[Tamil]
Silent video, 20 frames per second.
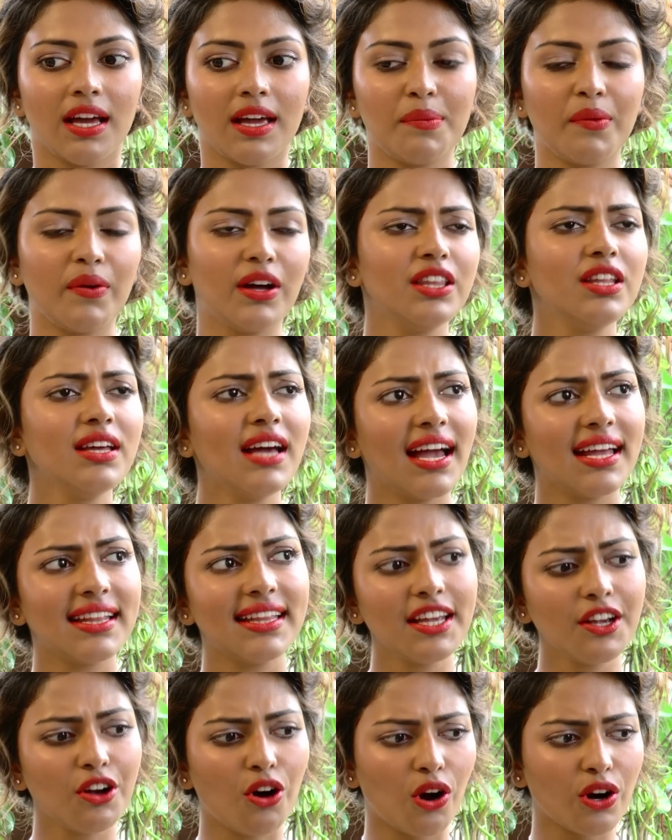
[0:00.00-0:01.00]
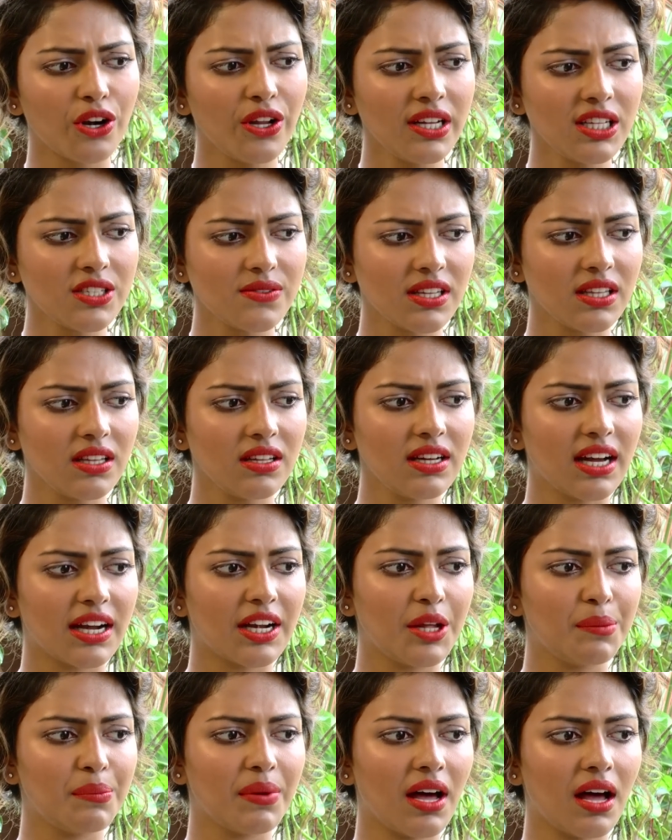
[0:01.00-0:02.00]
இப்போ வந்து ஐ திங்க் ஆடியன்ஸ் வந்து
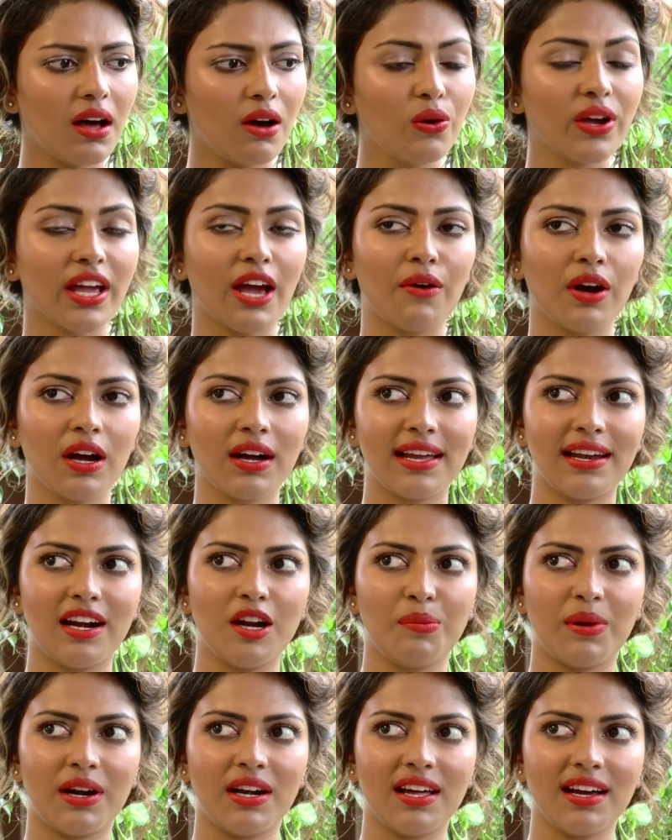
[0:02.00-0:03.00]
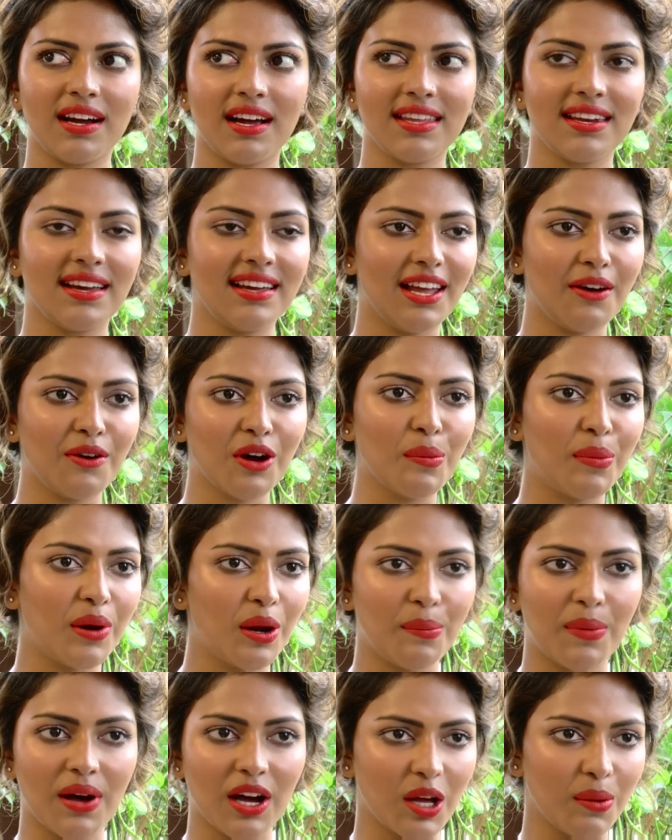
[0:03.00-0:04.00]
கண்டிப்பாக ஓகே அவங்க கல்யாணம் பண்ணாங்க அதனால அவங்க
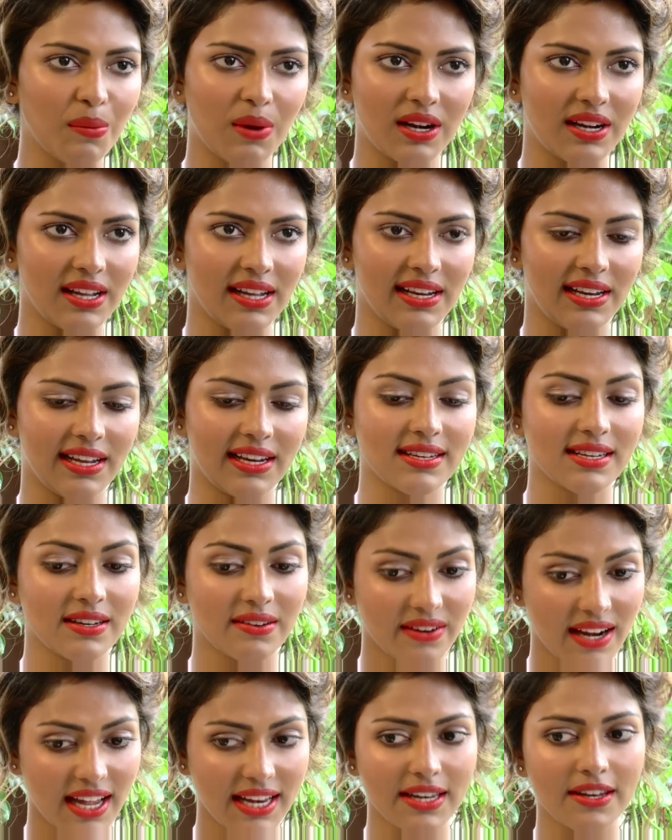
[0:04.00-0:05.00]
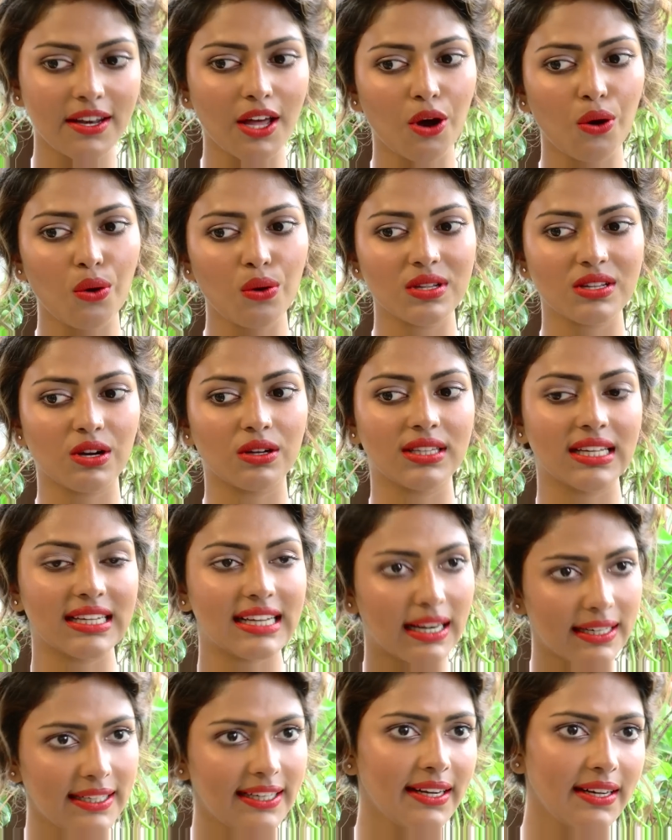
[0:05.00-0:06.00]
படம் பார்க்க மாட்டேன் இல்லை ரைட் நவ் த
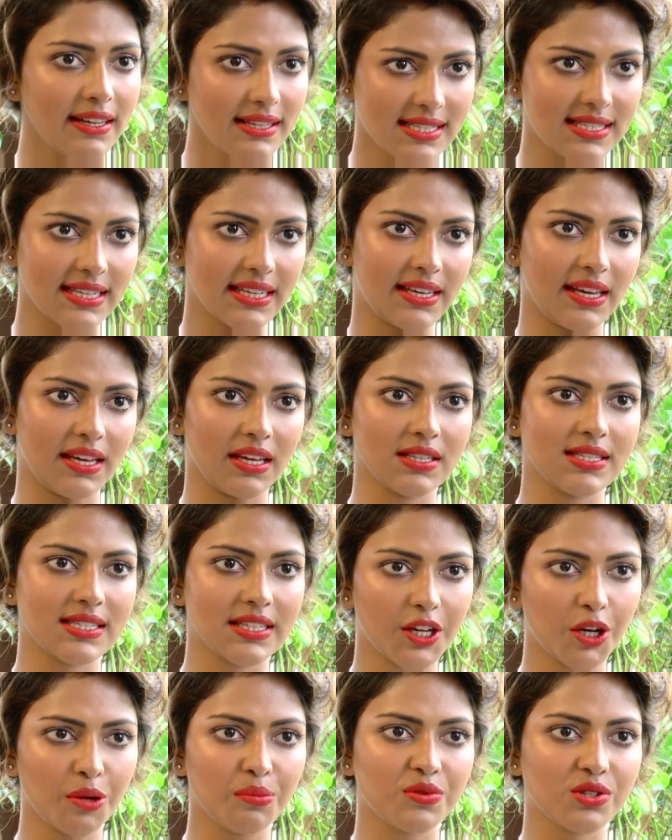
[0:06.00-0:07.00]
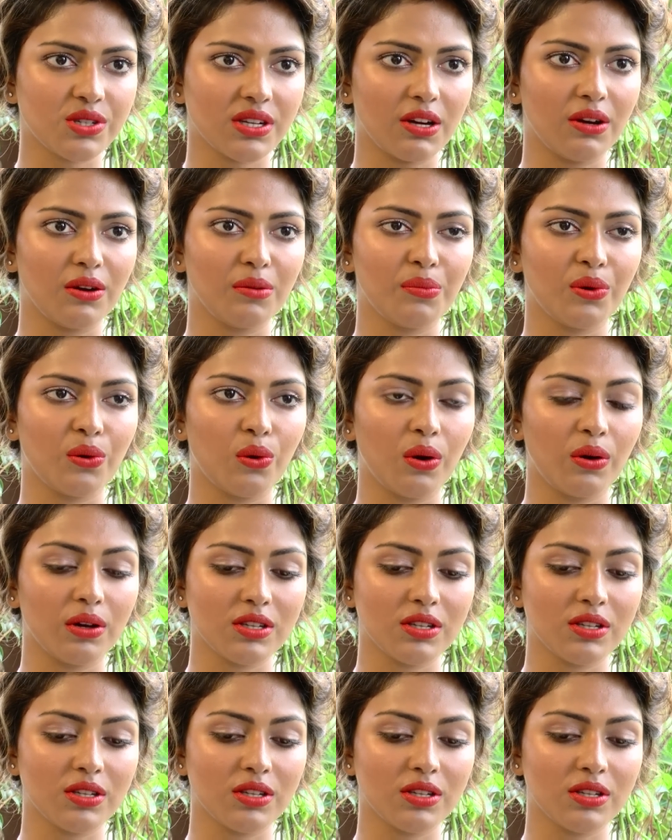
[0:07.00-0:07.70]
கண்டென்ட் இஸ் த கிங் ஸ்கிரிப்ட் இப்போ